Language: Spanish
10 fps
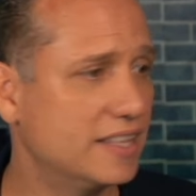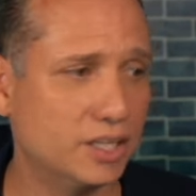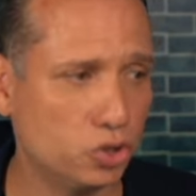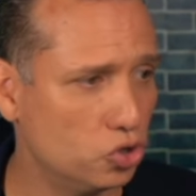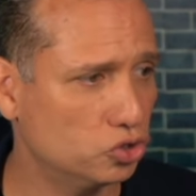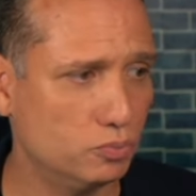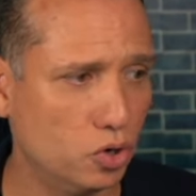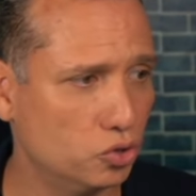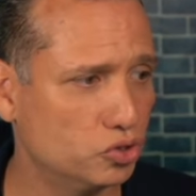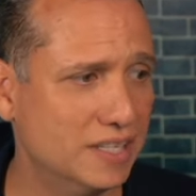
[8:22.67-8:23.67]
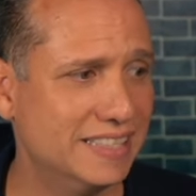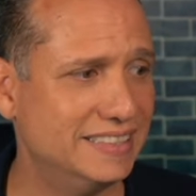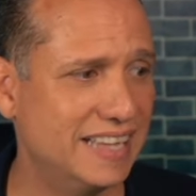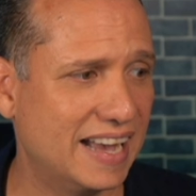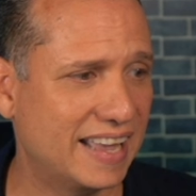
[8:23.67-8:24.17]
de todos modos,
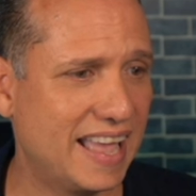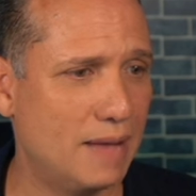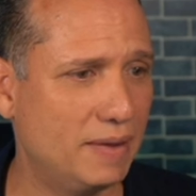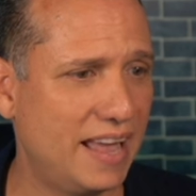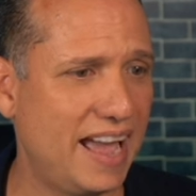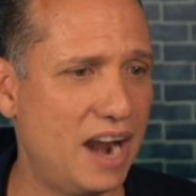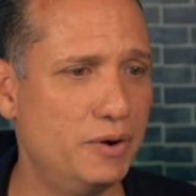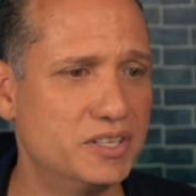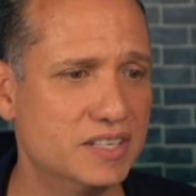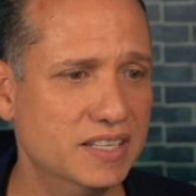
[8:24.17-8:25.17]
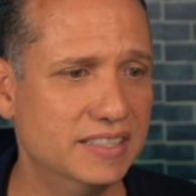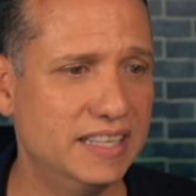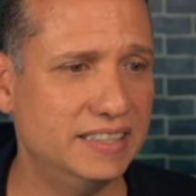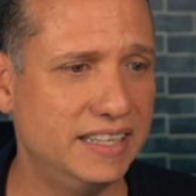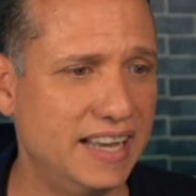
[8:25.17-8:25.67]
ya Kamala Harris
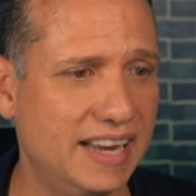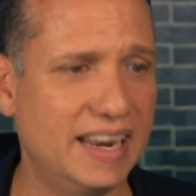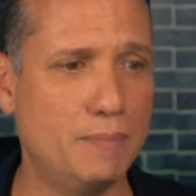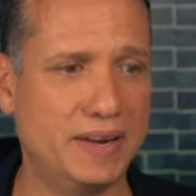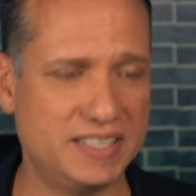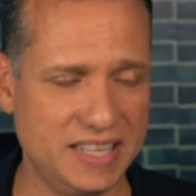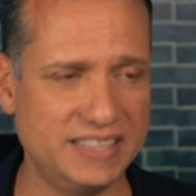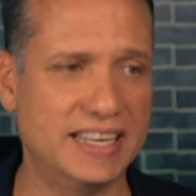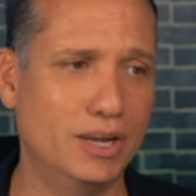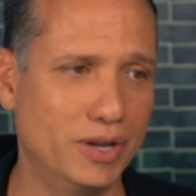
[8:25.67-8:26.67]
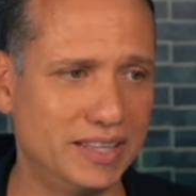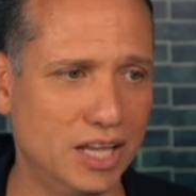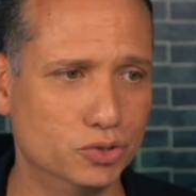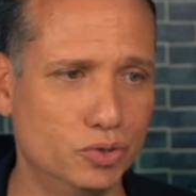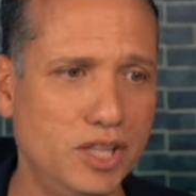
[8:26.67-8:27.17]
tendría la presidencia de los
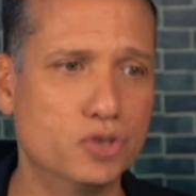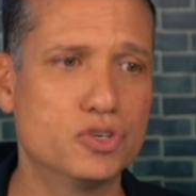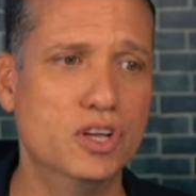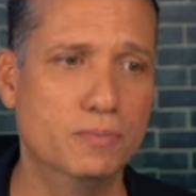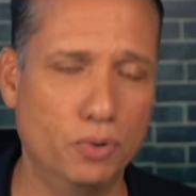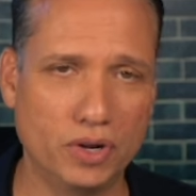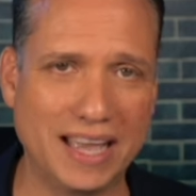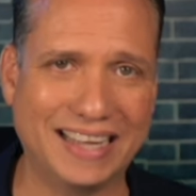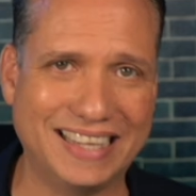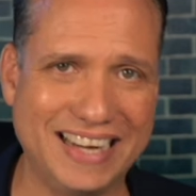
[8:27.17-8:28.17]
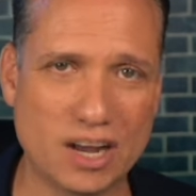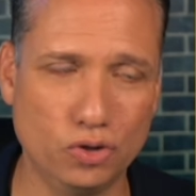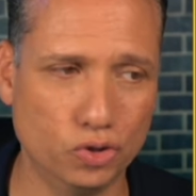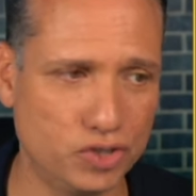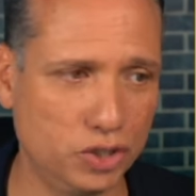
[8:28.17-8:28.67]
Estados Unidos porque ganaría con
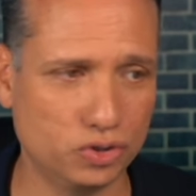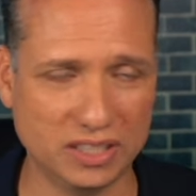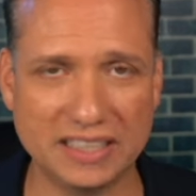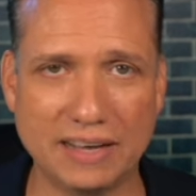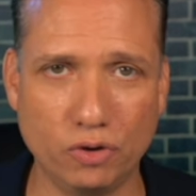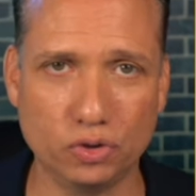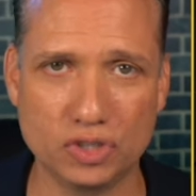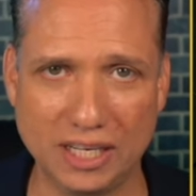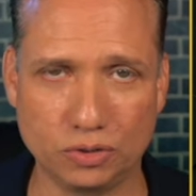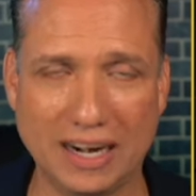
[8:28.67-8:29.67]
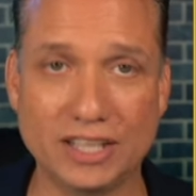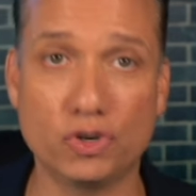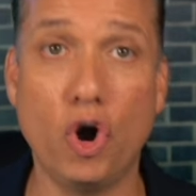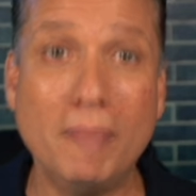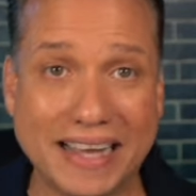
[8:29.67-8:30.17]
270 votos electorales
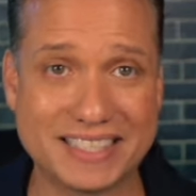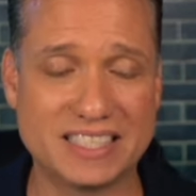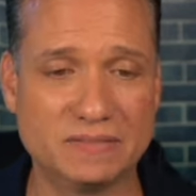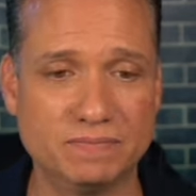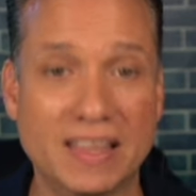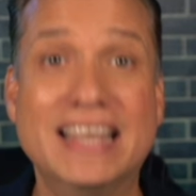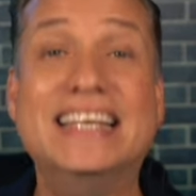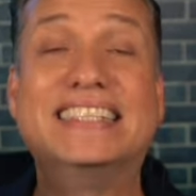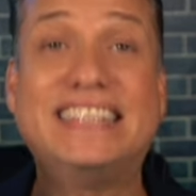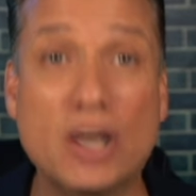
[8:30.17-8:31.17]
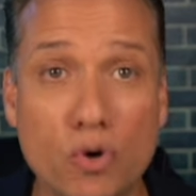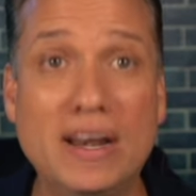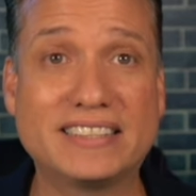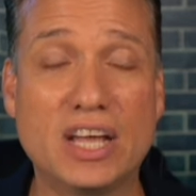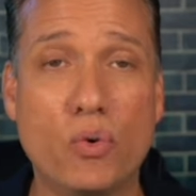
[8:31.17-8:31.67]
o más, según
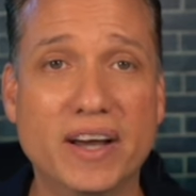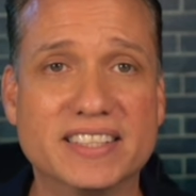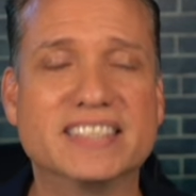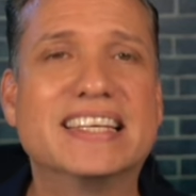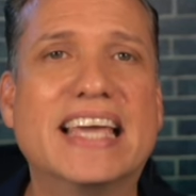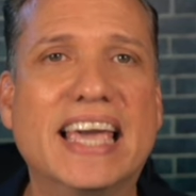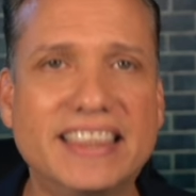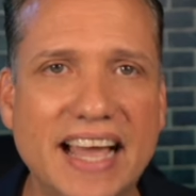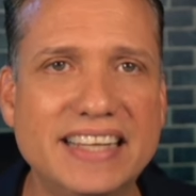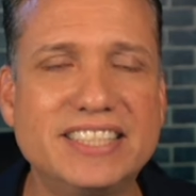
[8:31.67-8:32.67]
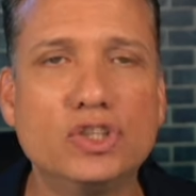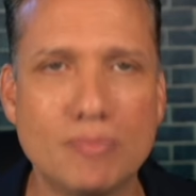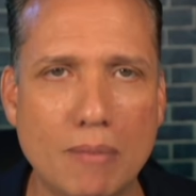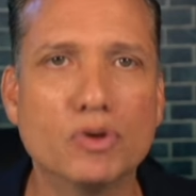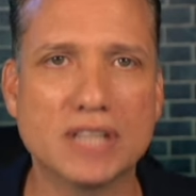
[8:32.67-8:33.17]
las encuestas. ¿Qué tal si
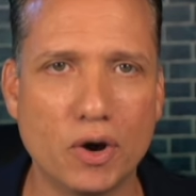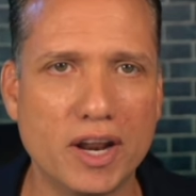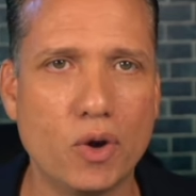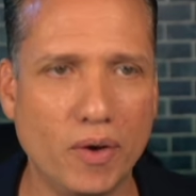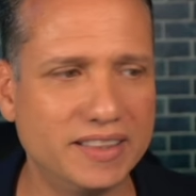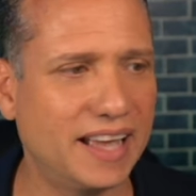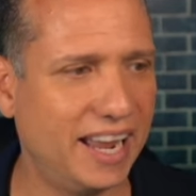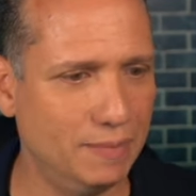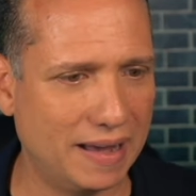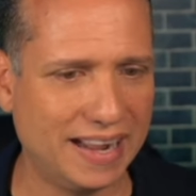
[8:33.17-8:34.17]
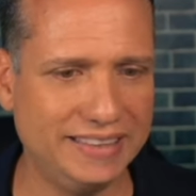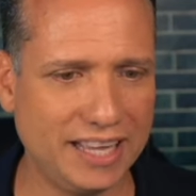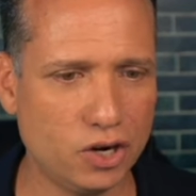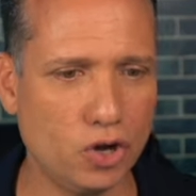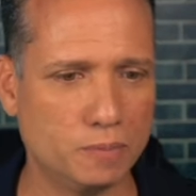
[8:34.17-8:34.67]
tomamos ahora en cuenta el margen de
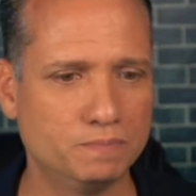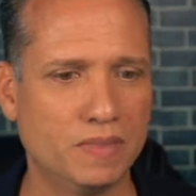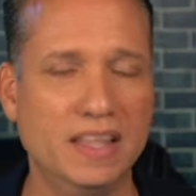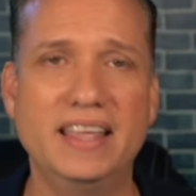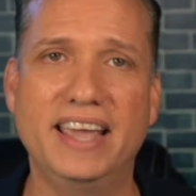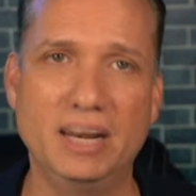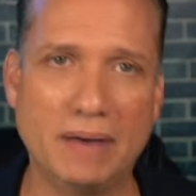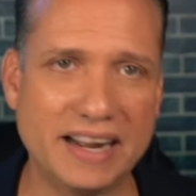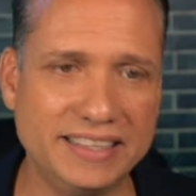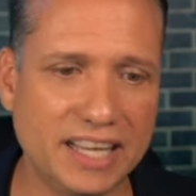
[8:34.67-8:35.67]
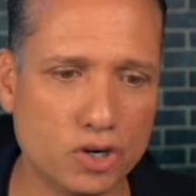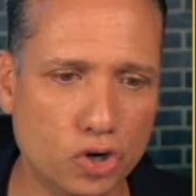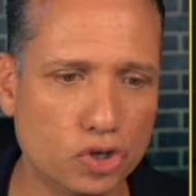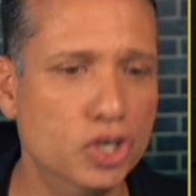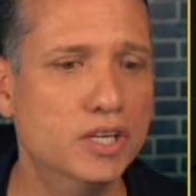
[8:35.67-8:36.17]
error? En el margen de
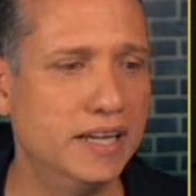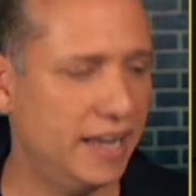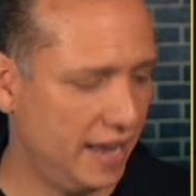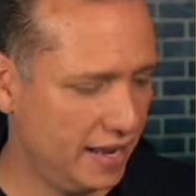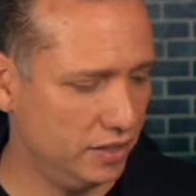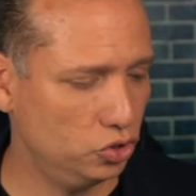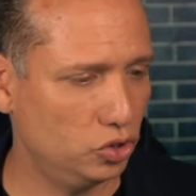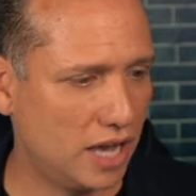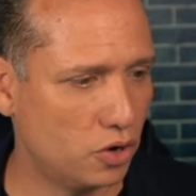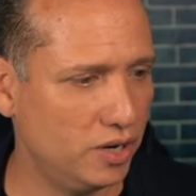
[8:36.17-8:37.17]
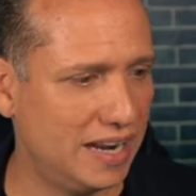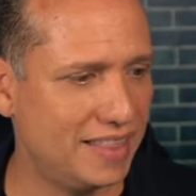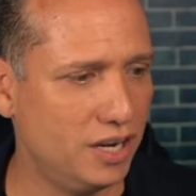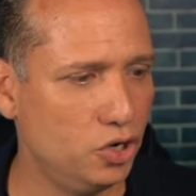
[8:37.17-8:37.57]
error, en Carolina del